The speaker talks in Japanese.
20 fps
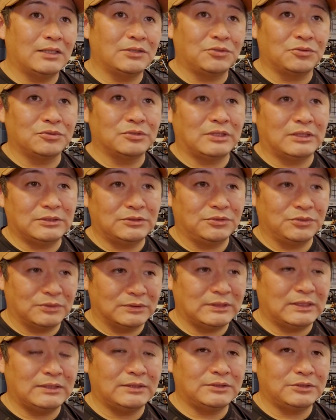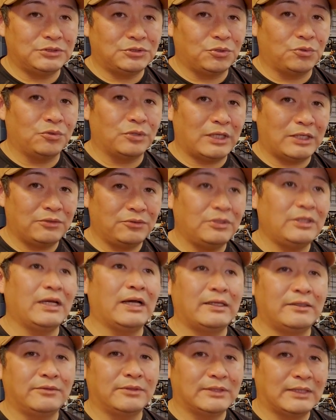たら当然、当然条例の違
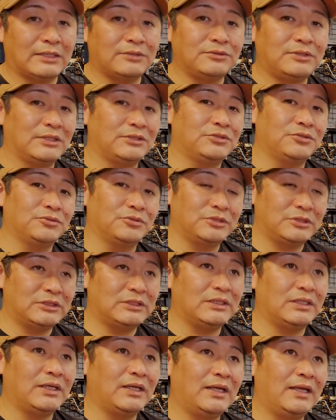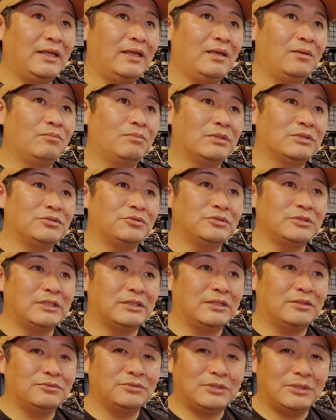反にはなるでしょうし、まあ、そう
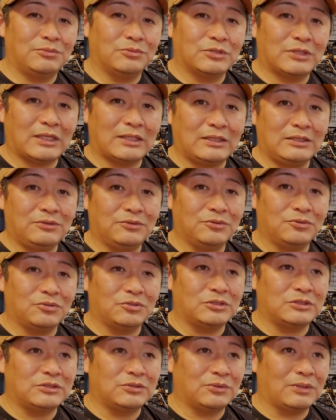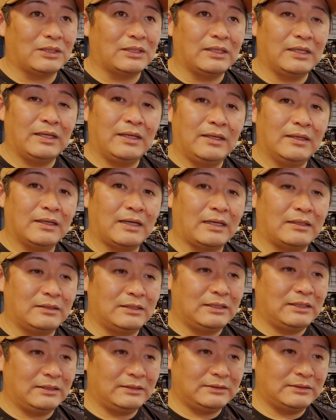じゃなくても他人の土地とかで管
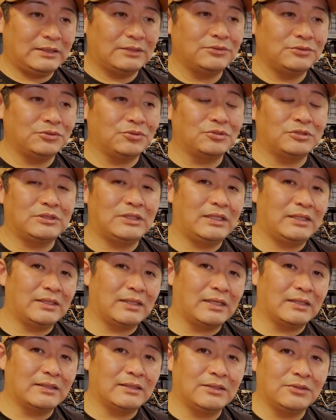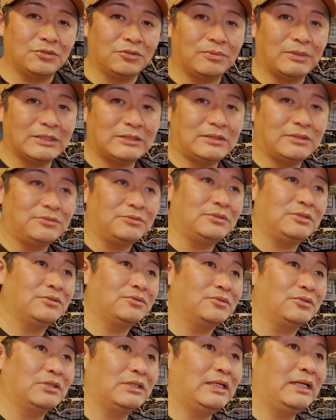理してる土地で勝手に飛ばしてるってい
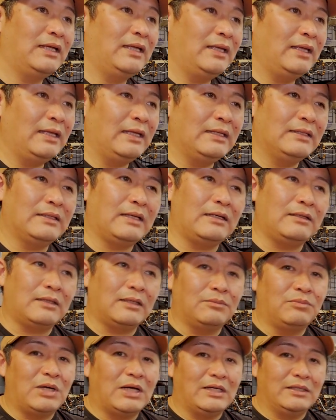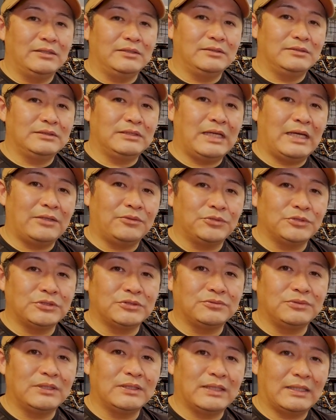うことで、なんかまあ、ややこし
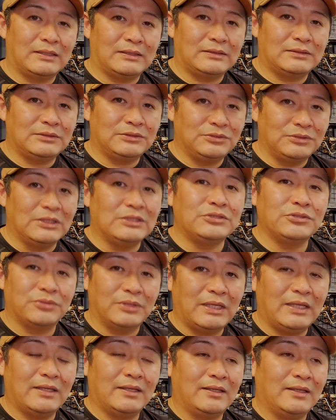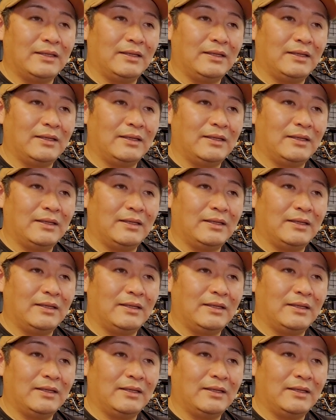くはなるでしょうね。